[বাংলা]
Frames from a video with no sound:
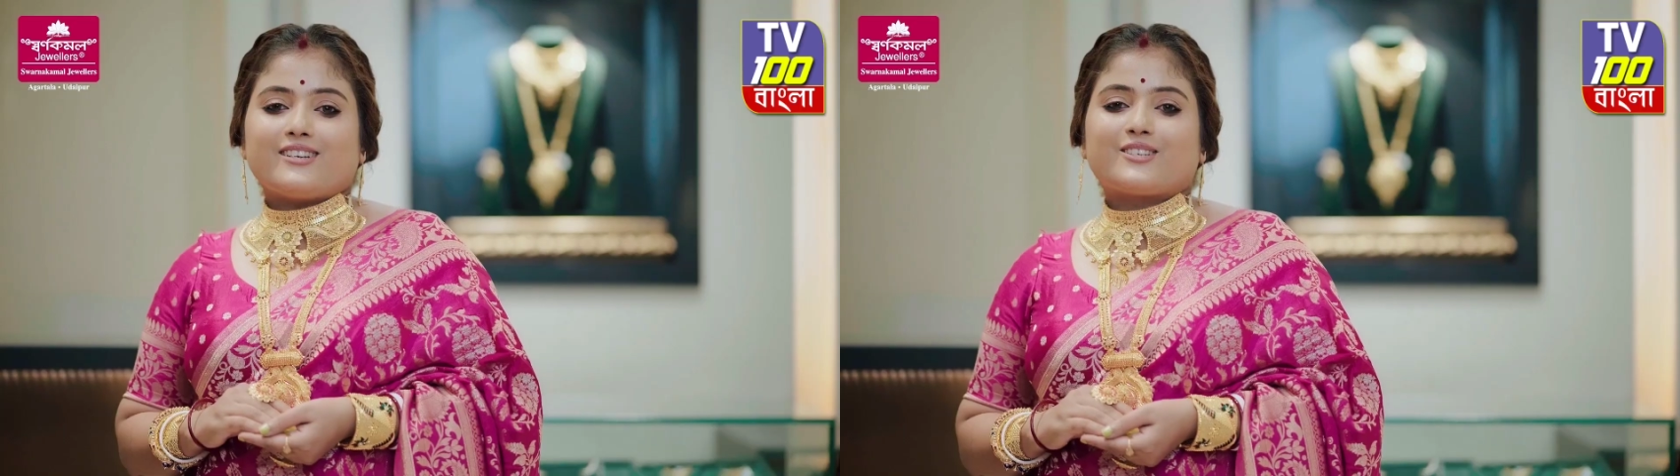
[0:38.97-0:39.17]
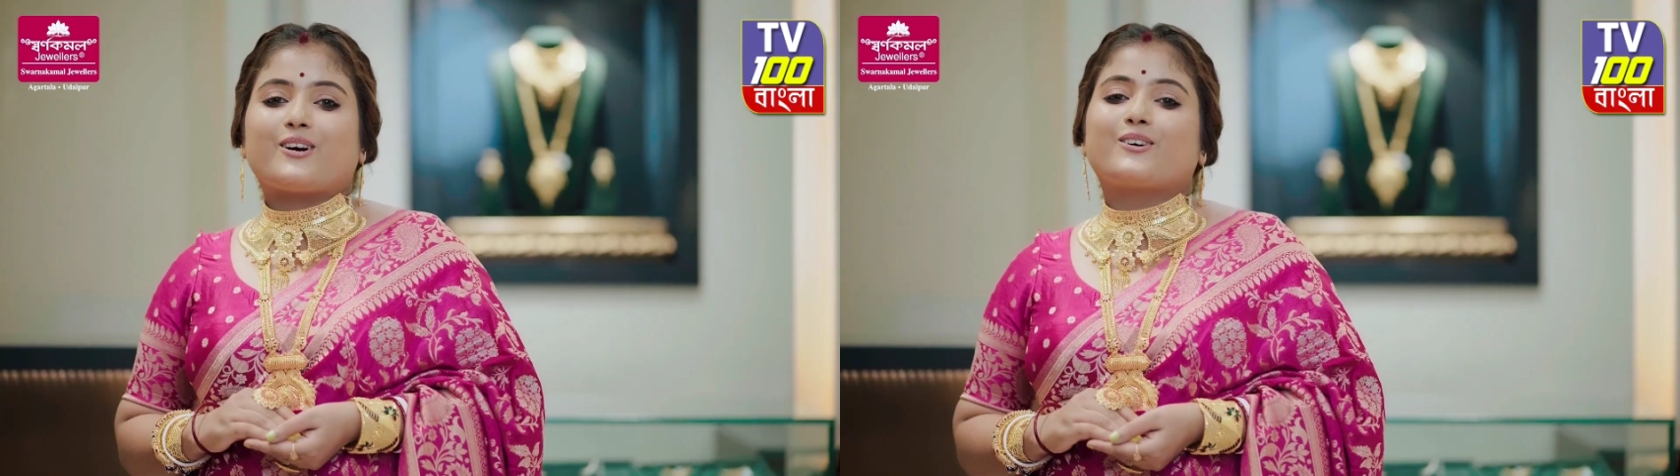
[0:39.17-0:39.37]

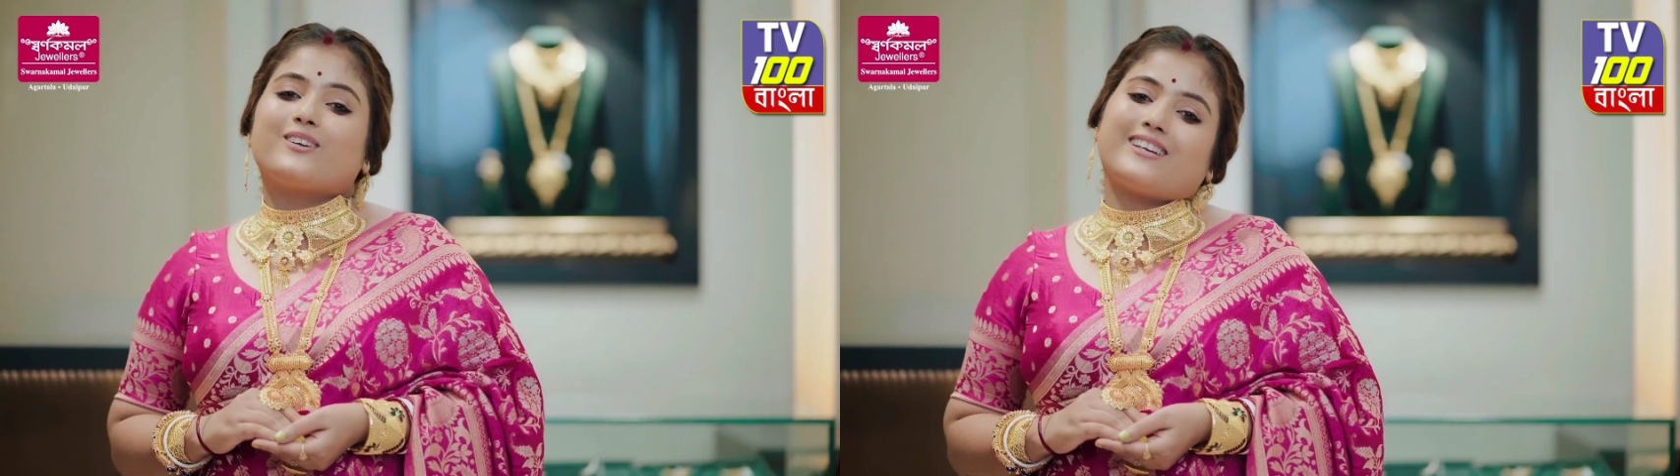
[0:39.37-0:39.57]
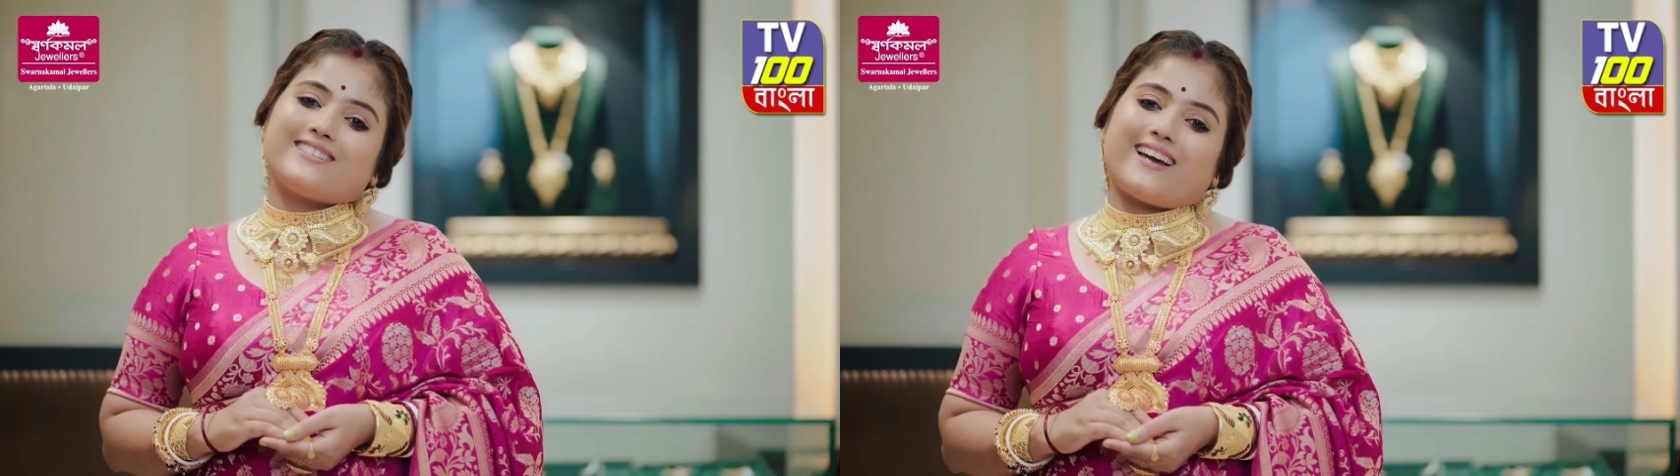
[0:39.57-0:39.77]

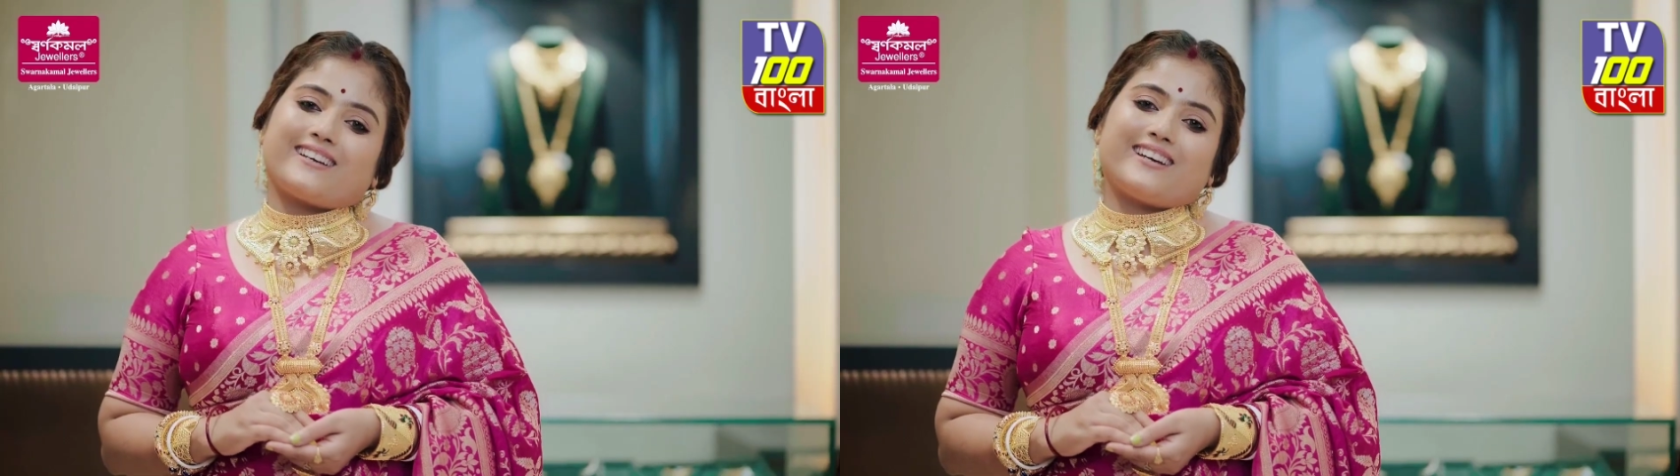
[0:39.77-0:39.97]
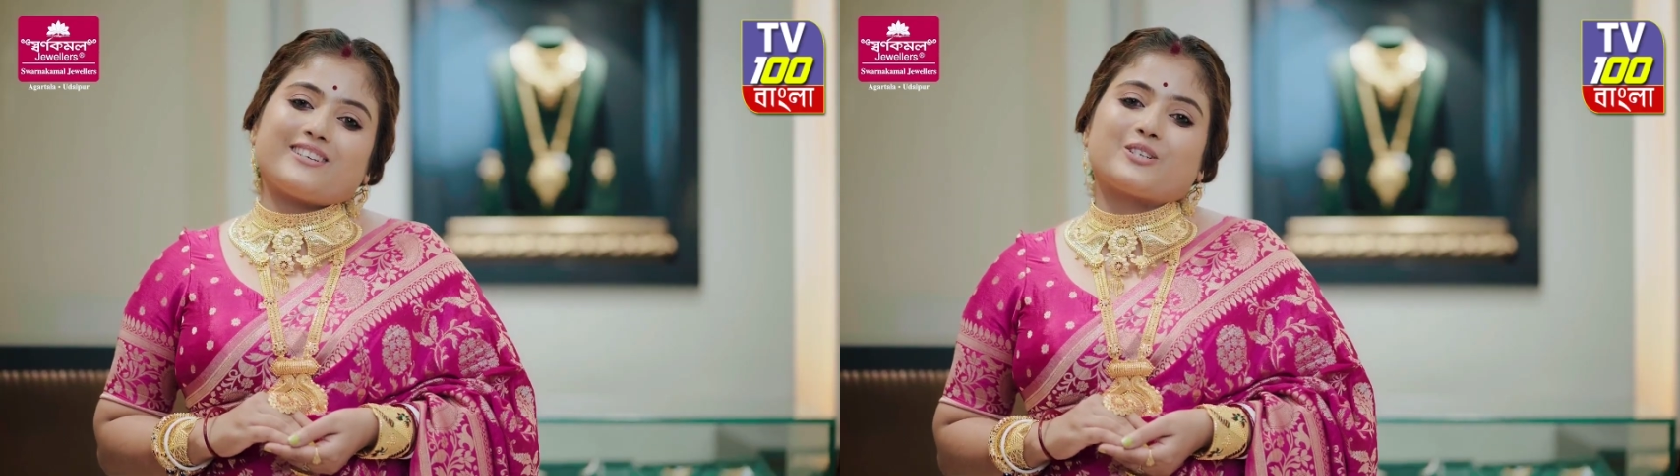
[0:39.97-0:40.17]
সকলকে
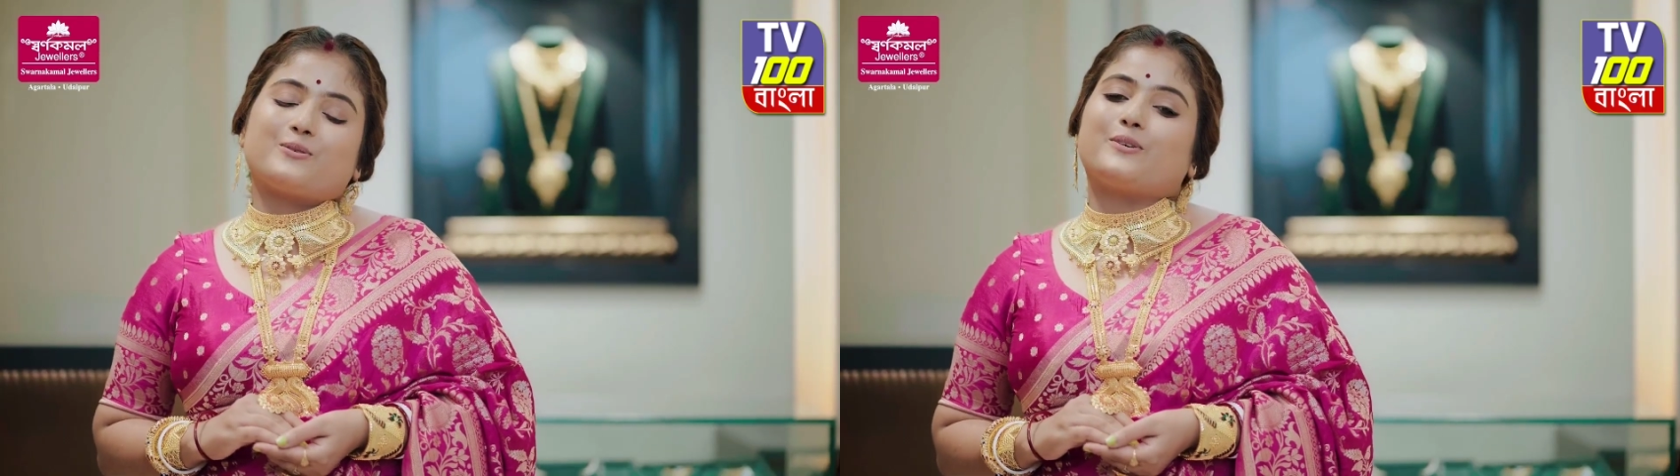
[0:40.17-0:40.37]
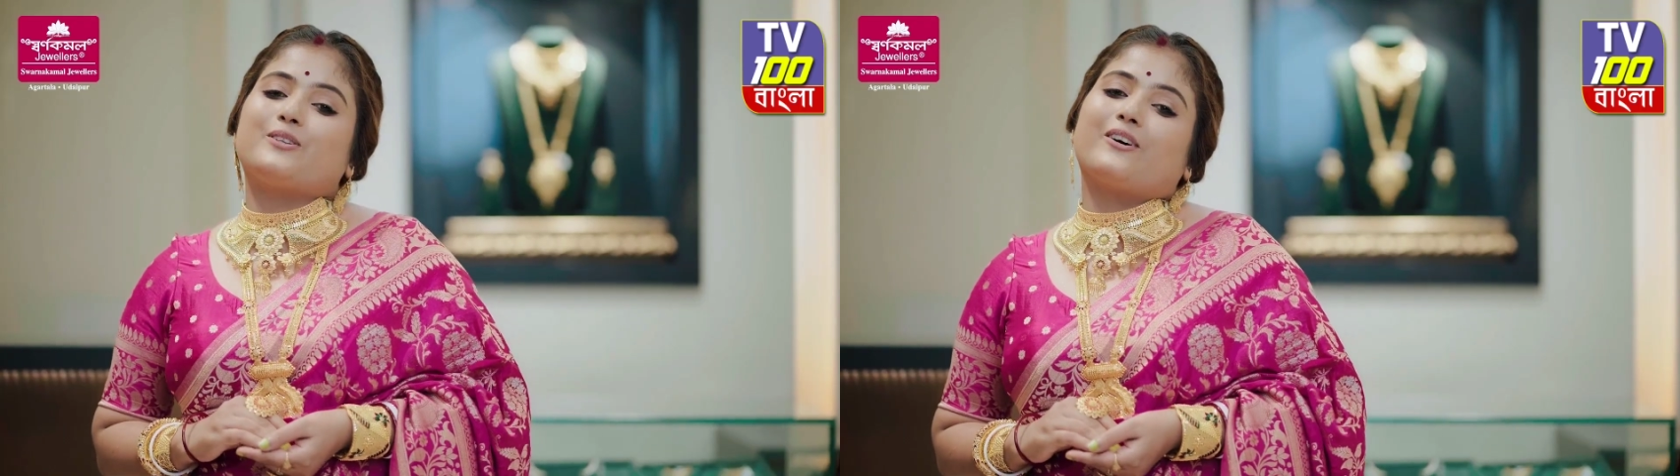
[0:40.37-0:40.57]
জানাই শুভ
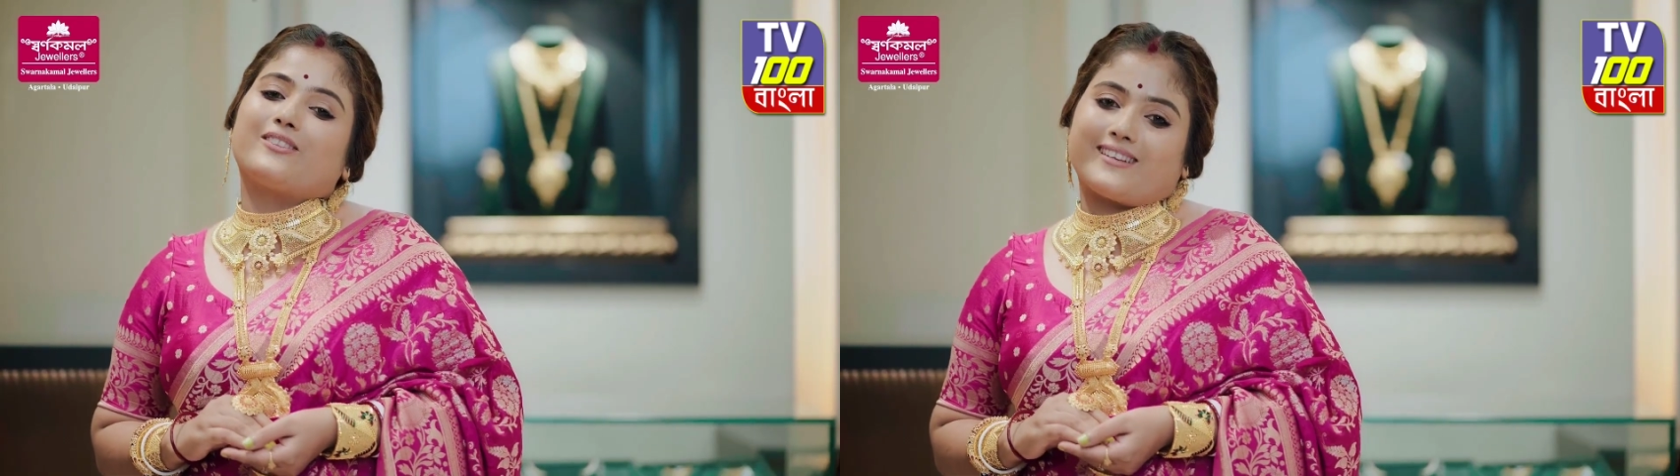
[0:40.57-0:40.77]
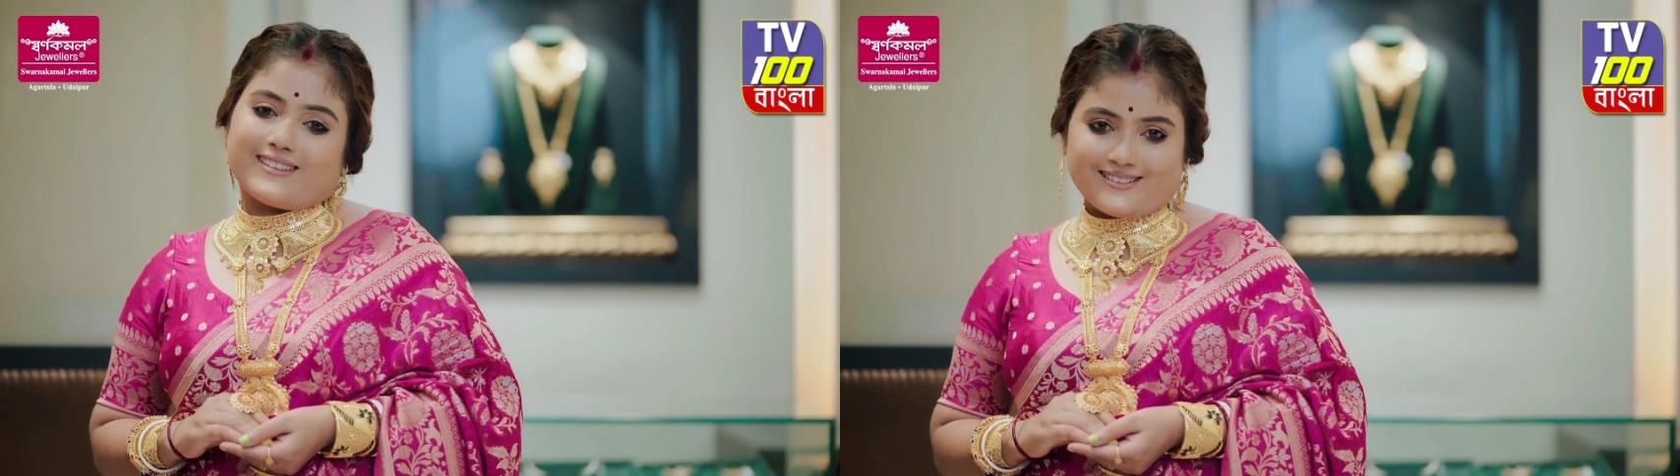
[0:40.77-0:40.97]

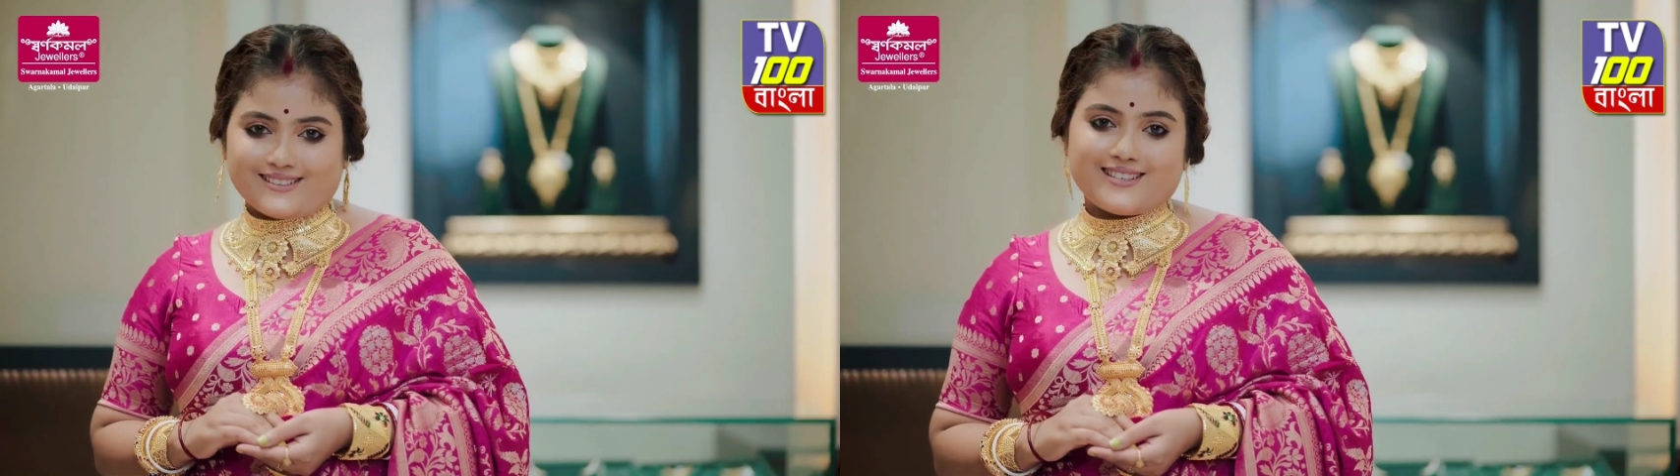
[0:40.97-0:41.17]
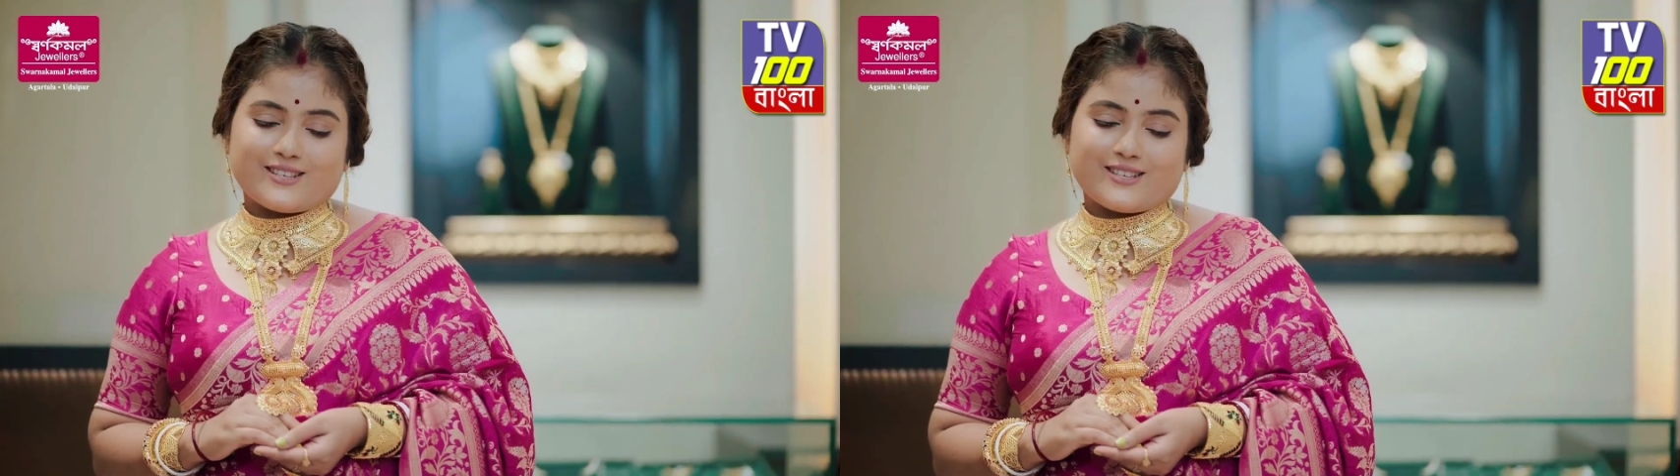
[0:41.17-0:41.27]
ধনতেরাস